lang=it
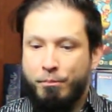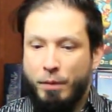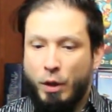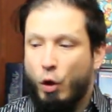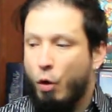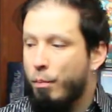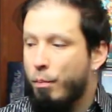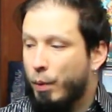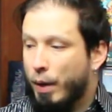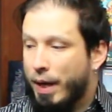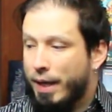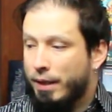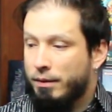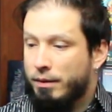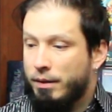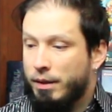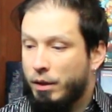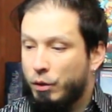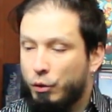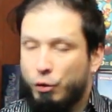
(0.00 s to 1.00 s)
I
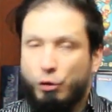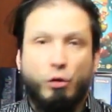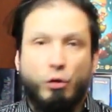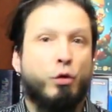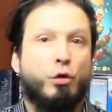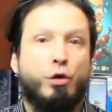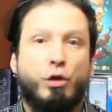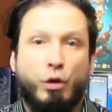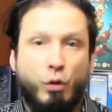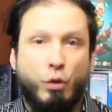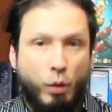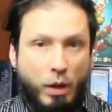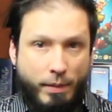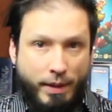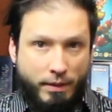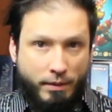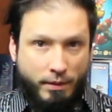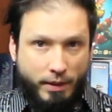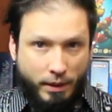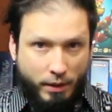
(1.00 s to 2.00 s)
componenti sono
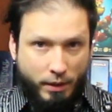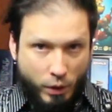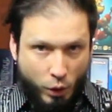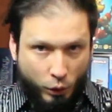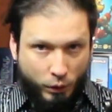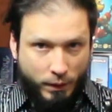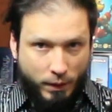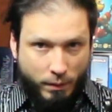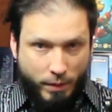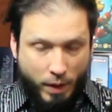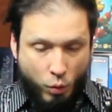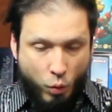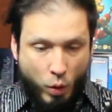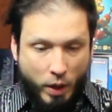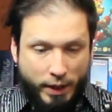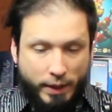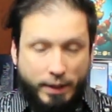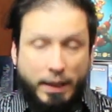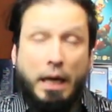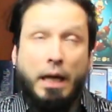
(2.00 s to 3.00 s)
sicuramente di ottima
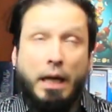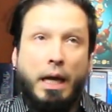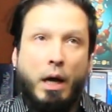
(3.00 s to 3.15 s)
qualità,